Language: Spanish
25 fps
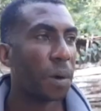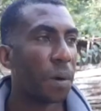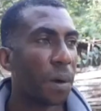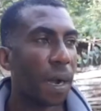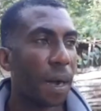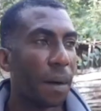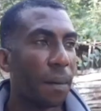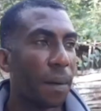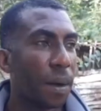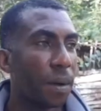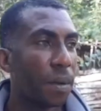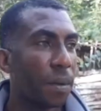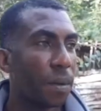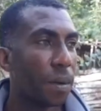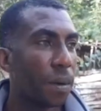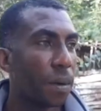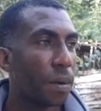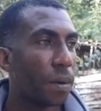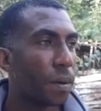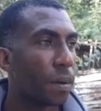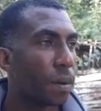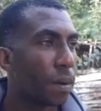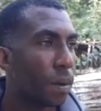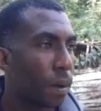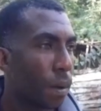acabaron todos.
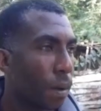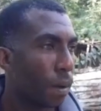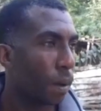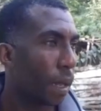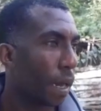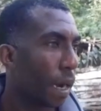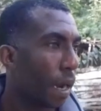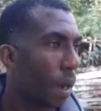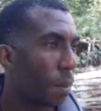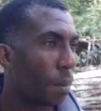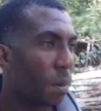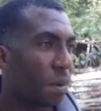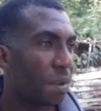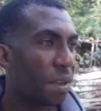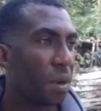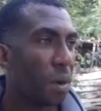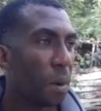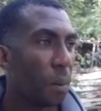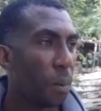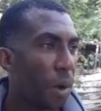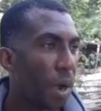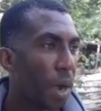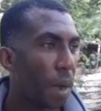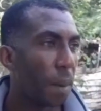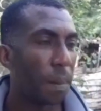...tenía como cinco
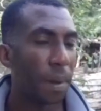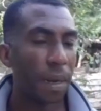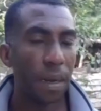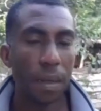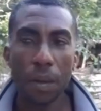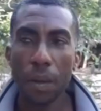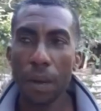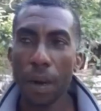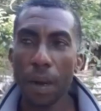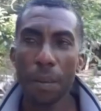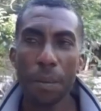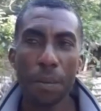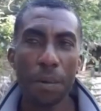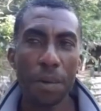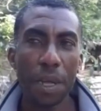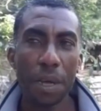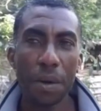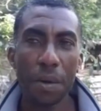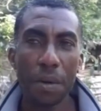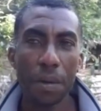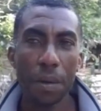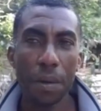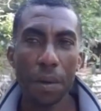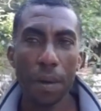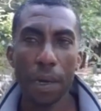puercas paridoras, murieron
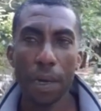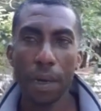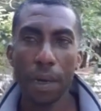todas.